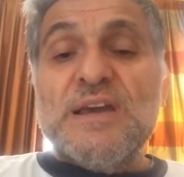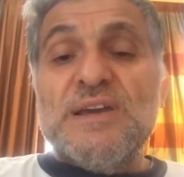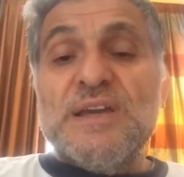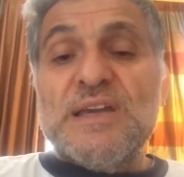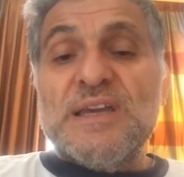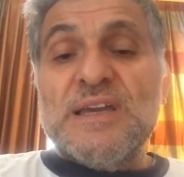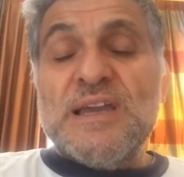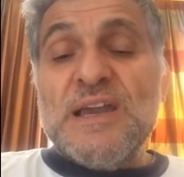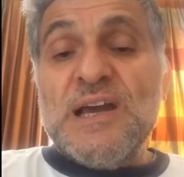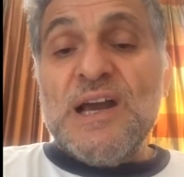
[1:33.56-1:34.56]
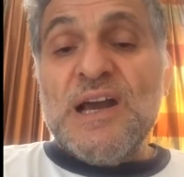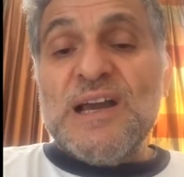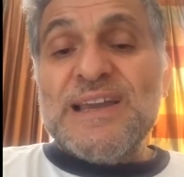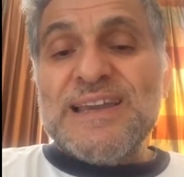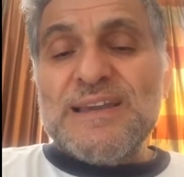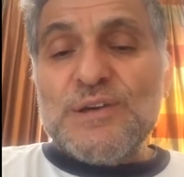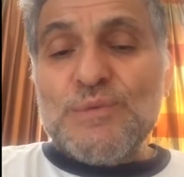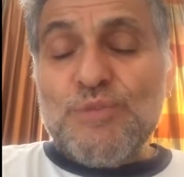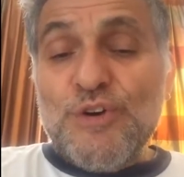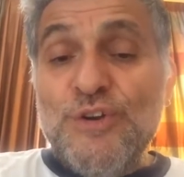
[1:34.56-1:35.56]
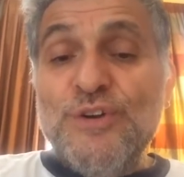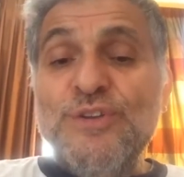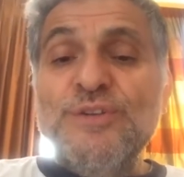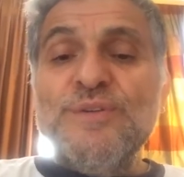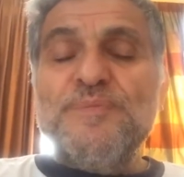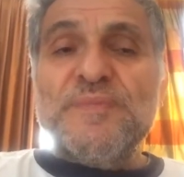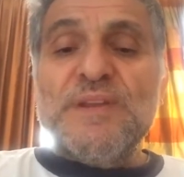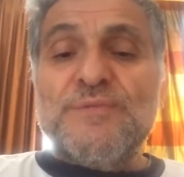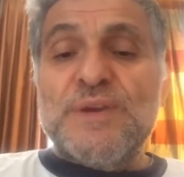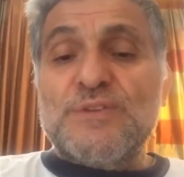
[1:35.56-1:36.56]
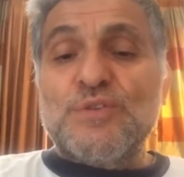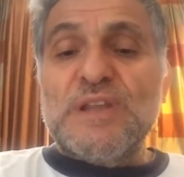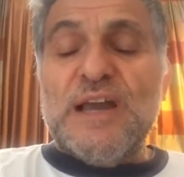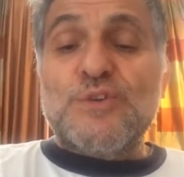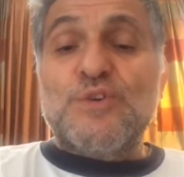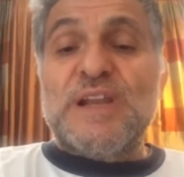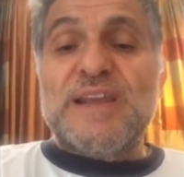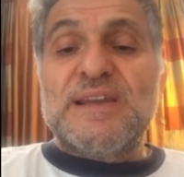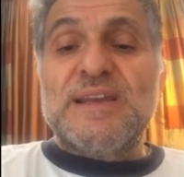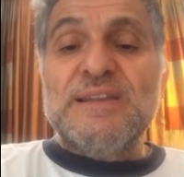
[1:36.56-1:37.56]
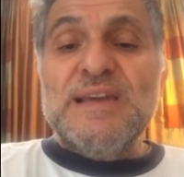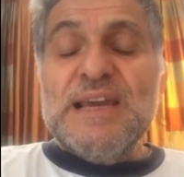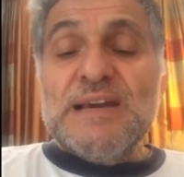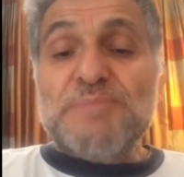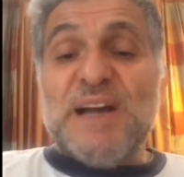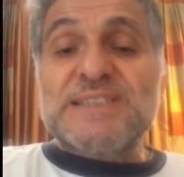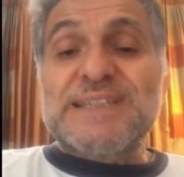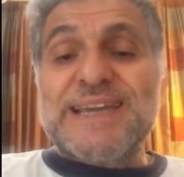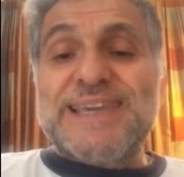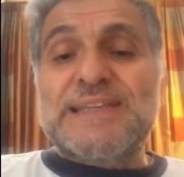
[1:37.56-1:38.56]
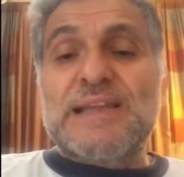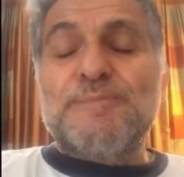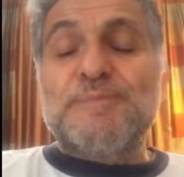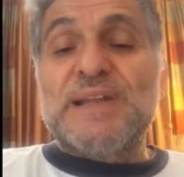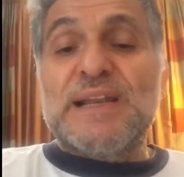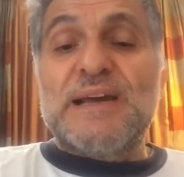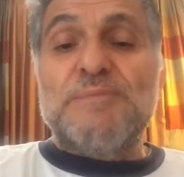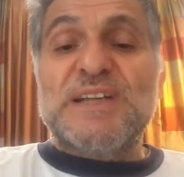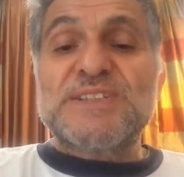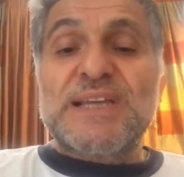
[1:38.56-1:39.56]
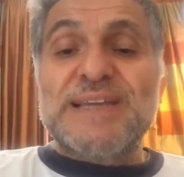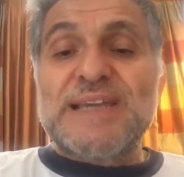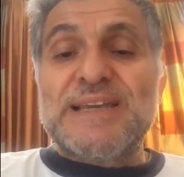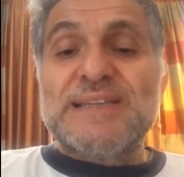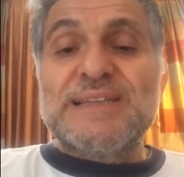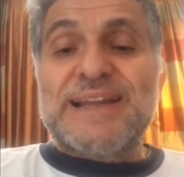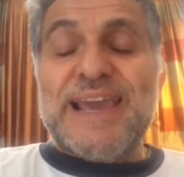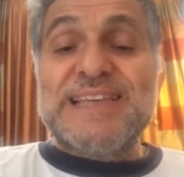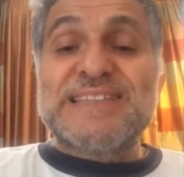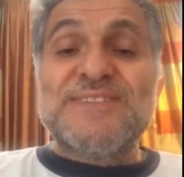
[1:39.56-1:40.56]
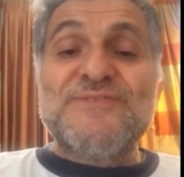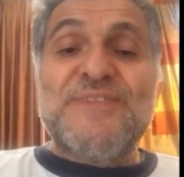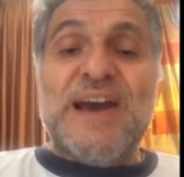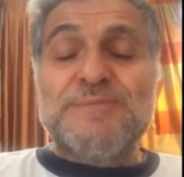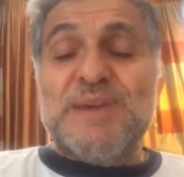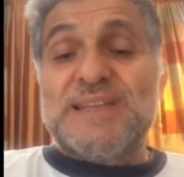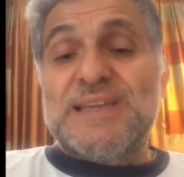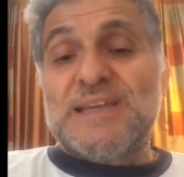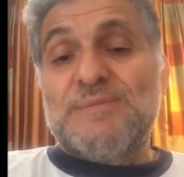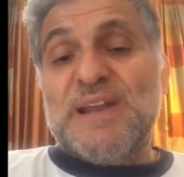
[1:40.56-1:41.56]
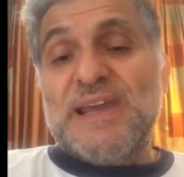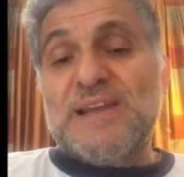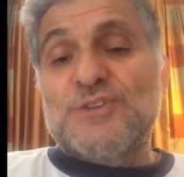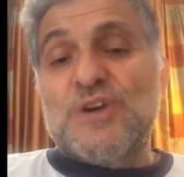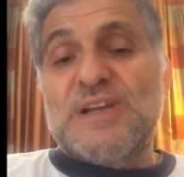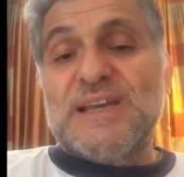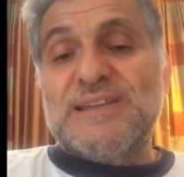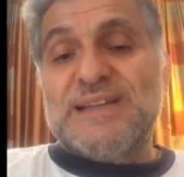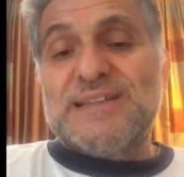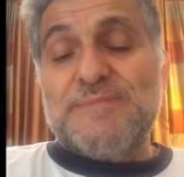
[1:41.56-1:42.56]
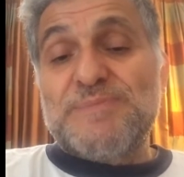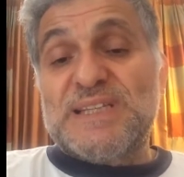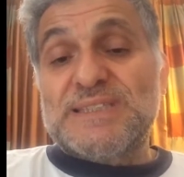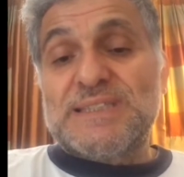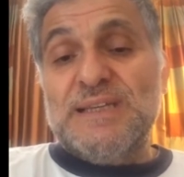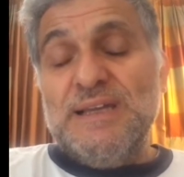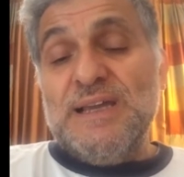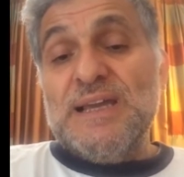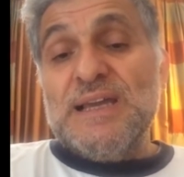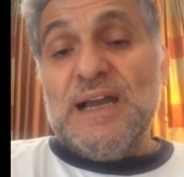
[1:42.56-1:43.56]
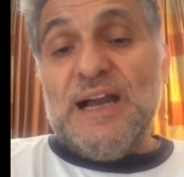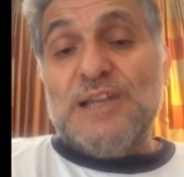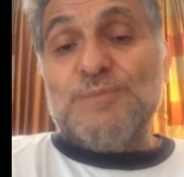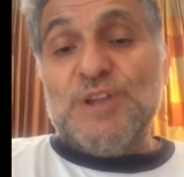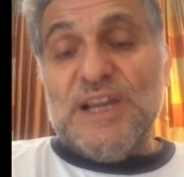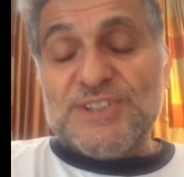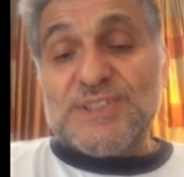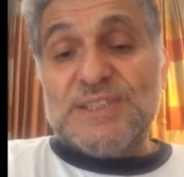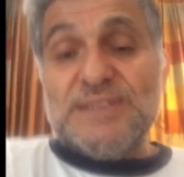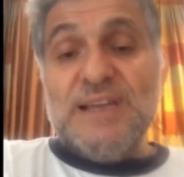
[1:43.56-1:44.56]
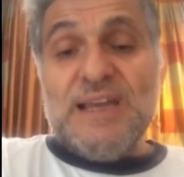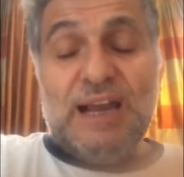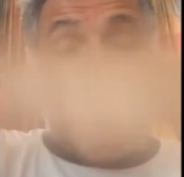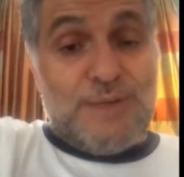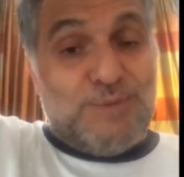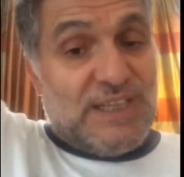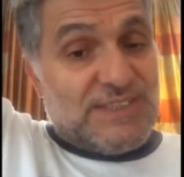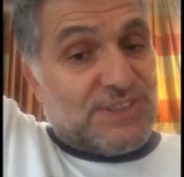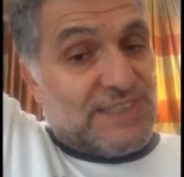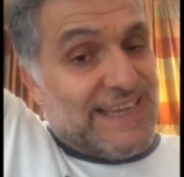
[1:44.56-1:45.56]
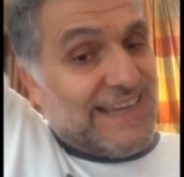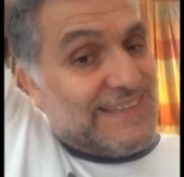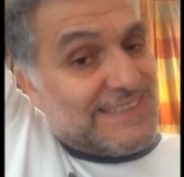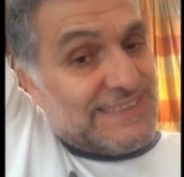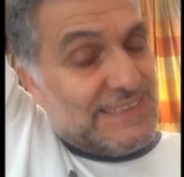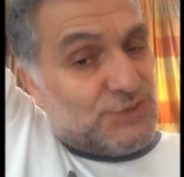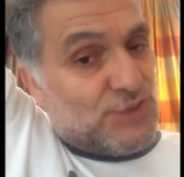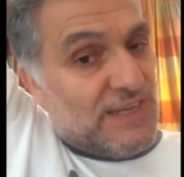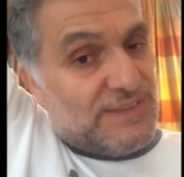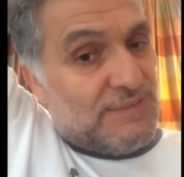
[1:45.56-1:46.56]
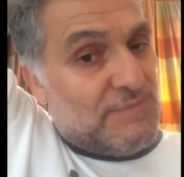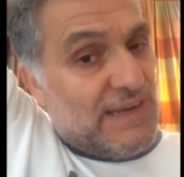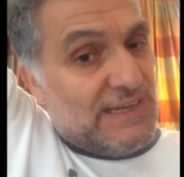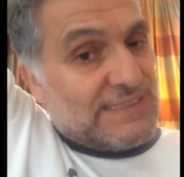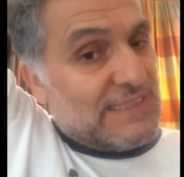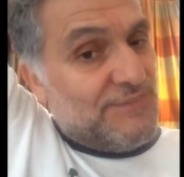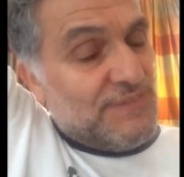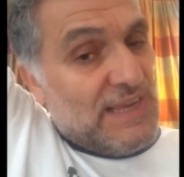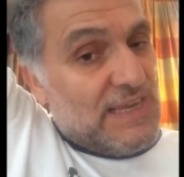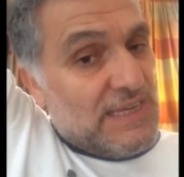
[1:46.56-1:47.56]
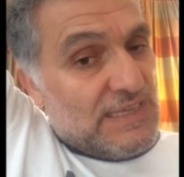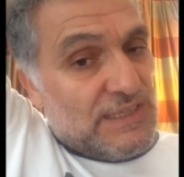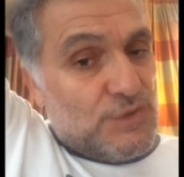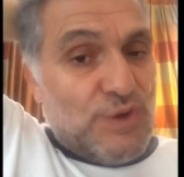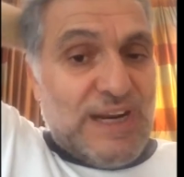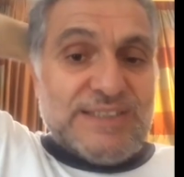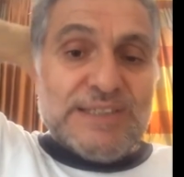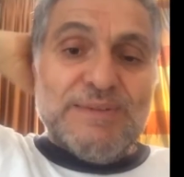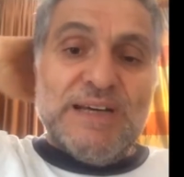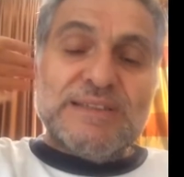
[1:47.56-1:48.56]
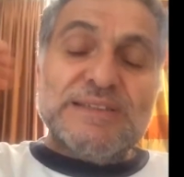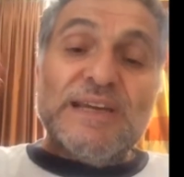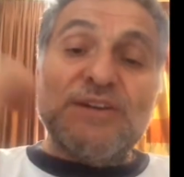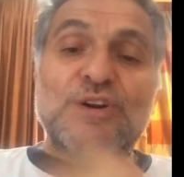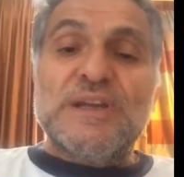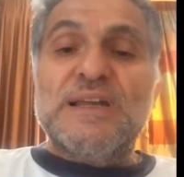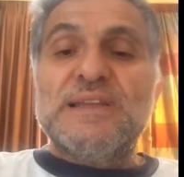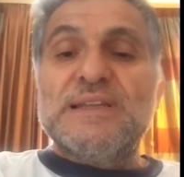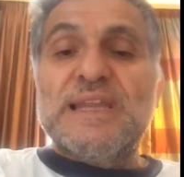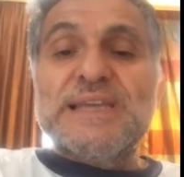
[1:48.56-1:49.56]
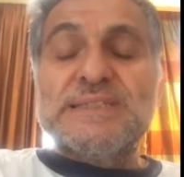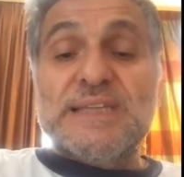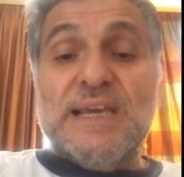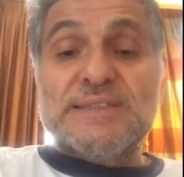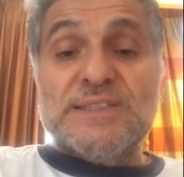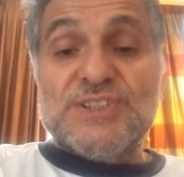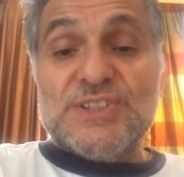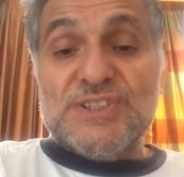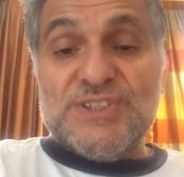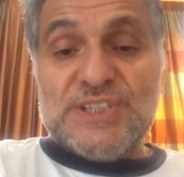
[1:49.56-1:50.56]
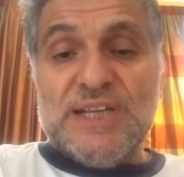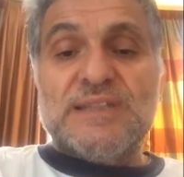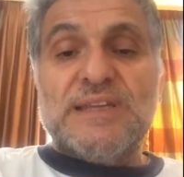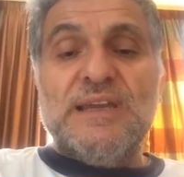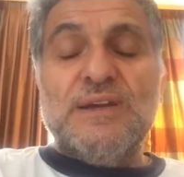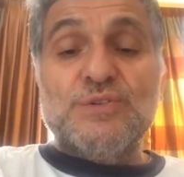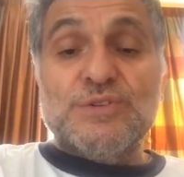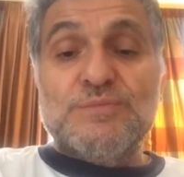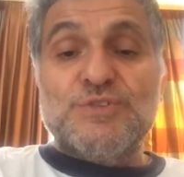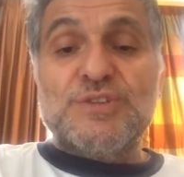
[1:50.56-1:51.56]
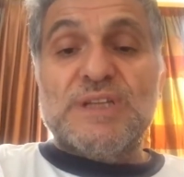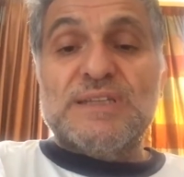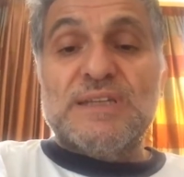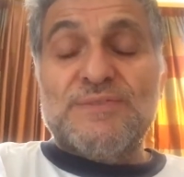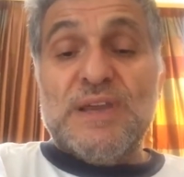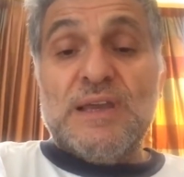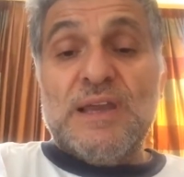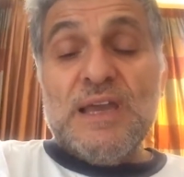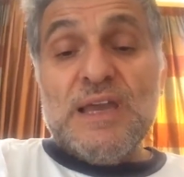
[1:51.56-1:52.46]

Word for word: E, bunun Fethullah Gülen'in başka kitaplara, başka yayınlara izin vermediğini bana ilk söyleyenlerden birisi Ali Bulaş'tır. Ali Bulaş'ın kendisi şu anda maalesef e, Gülen cemaatin yayın organlarında yazı yazdığı için içeride uzun bir süredir ve